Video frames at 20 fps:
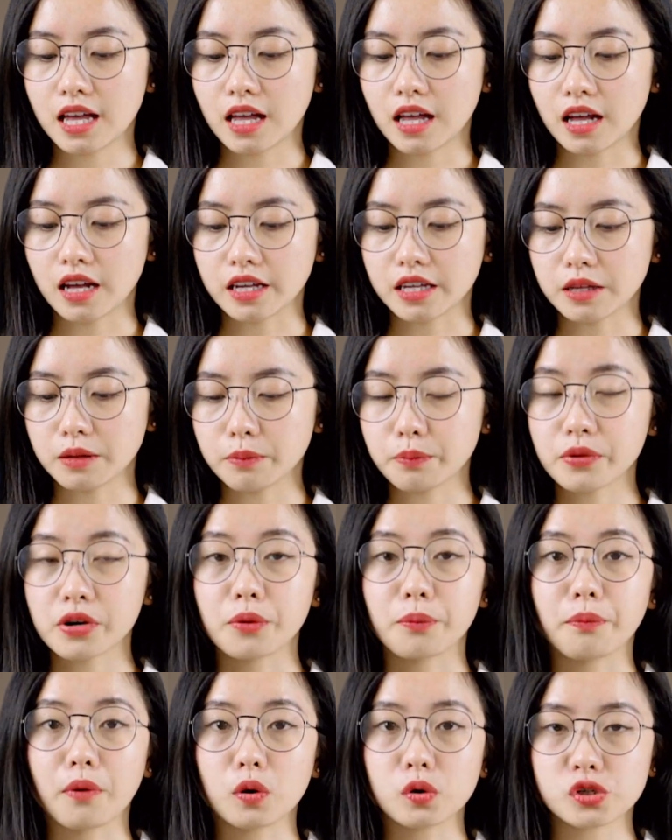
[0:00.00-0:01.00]
A.
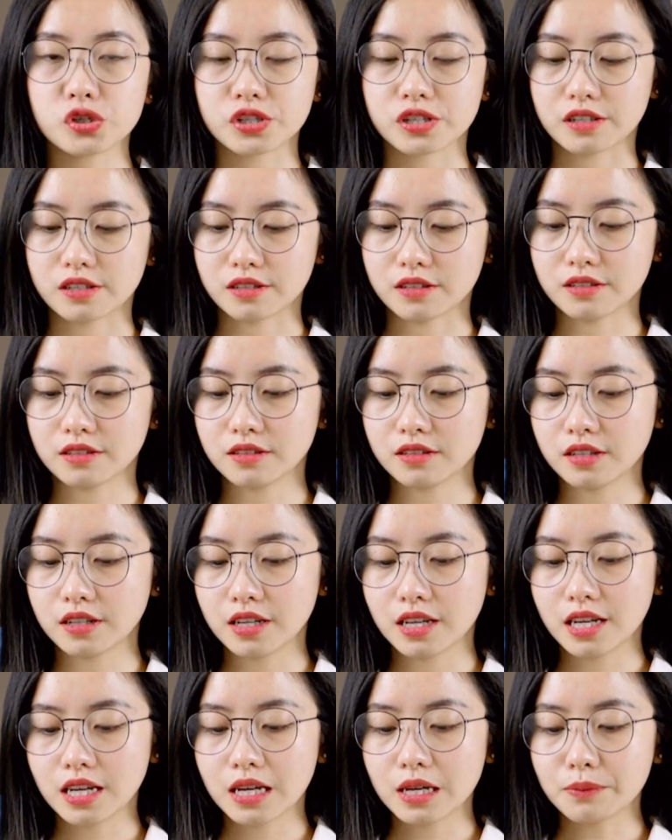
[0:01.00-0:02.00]
Promotion.
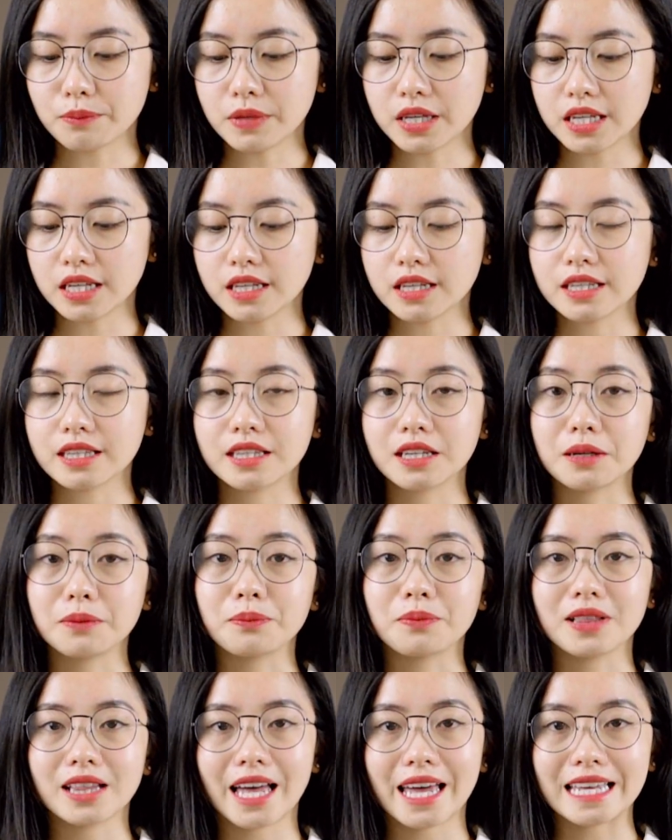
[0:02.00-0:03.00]
B.
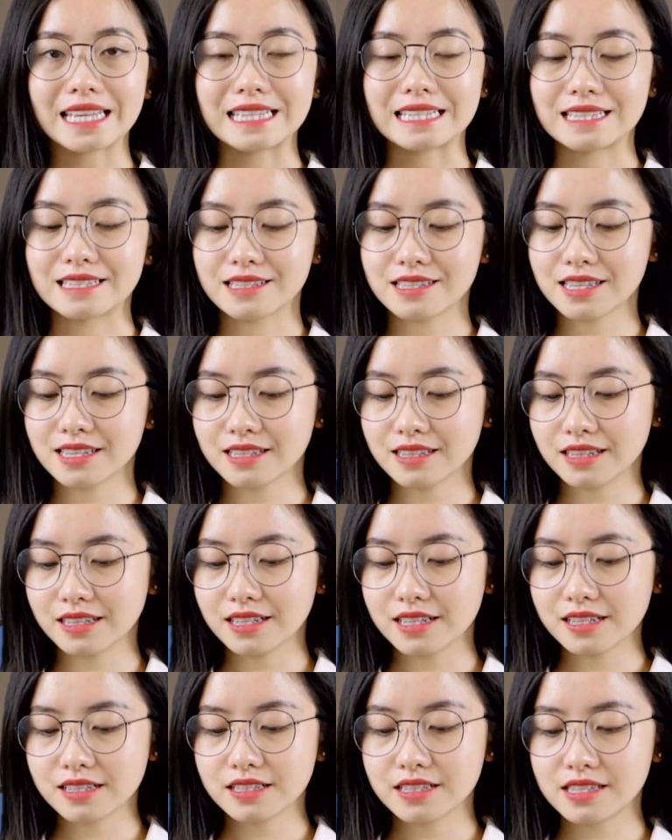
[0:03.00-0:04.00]
Complaint.
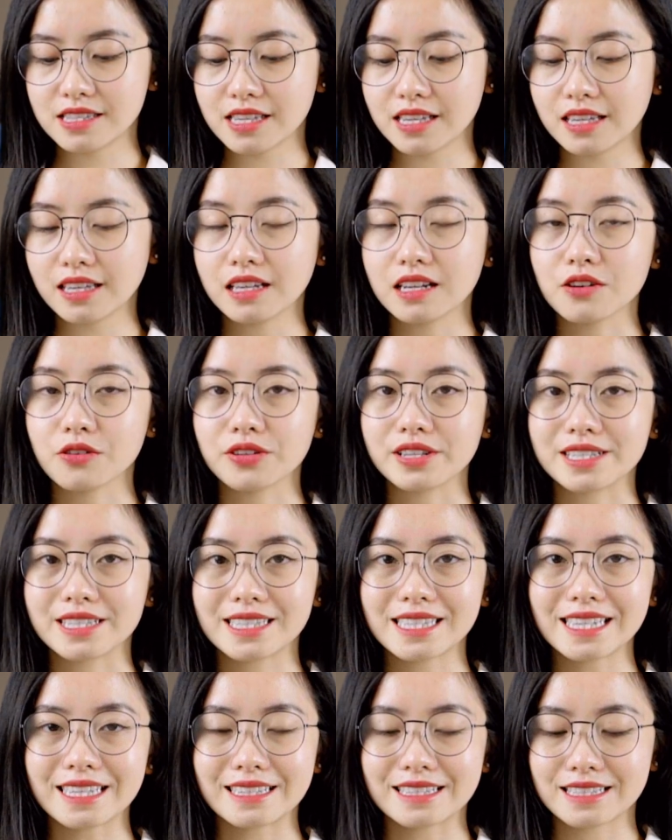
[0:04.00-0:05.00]
C.
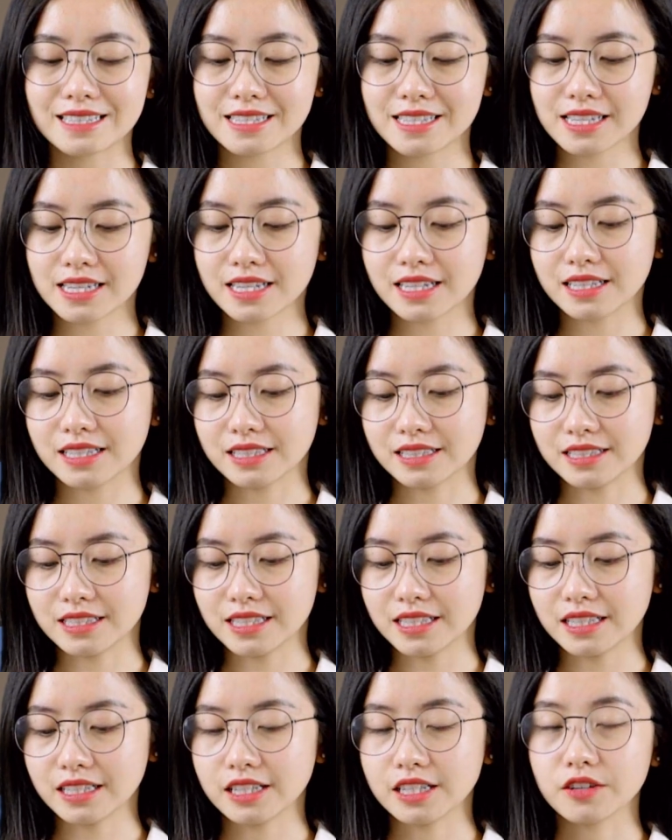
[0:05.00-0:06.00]
Receipt. D.
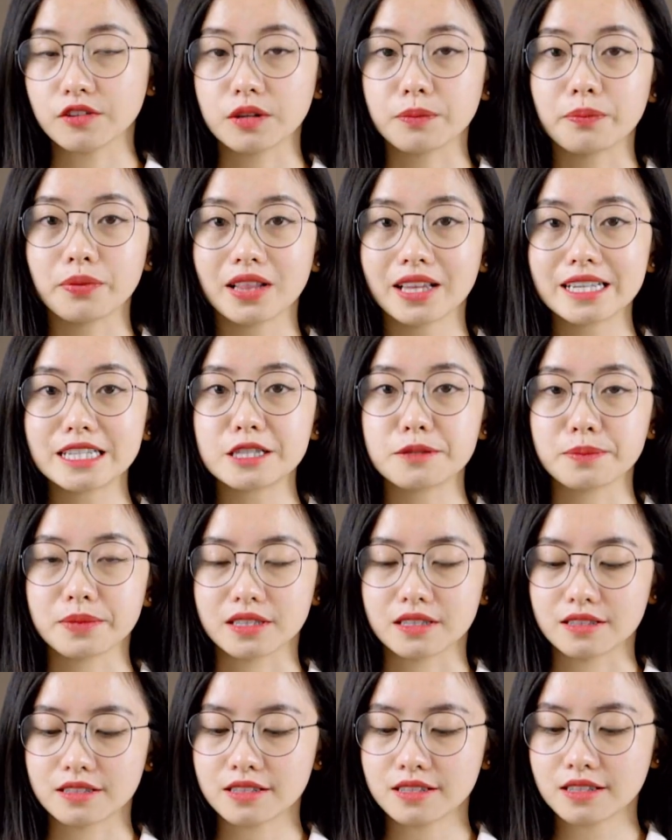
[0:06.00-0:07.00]

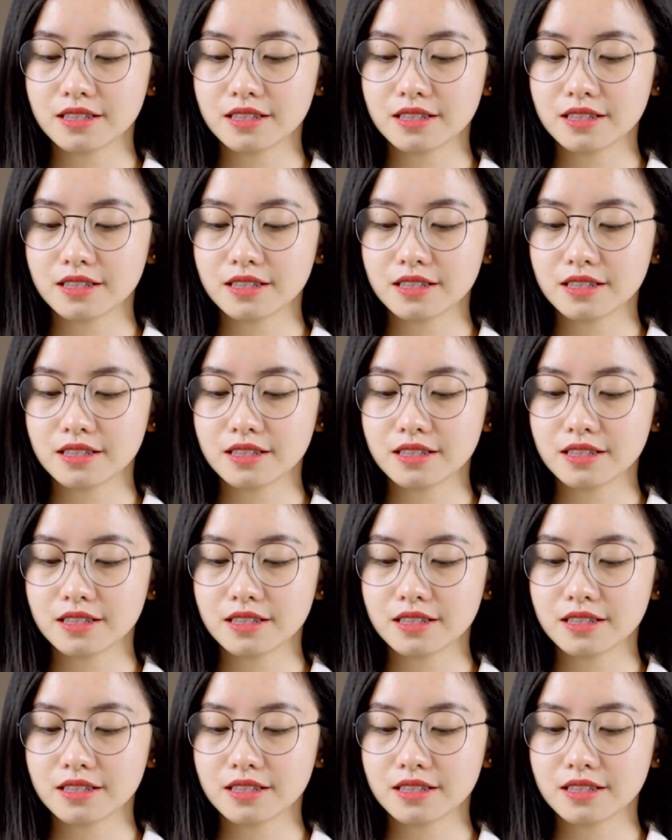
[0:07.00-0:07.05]
Replacement.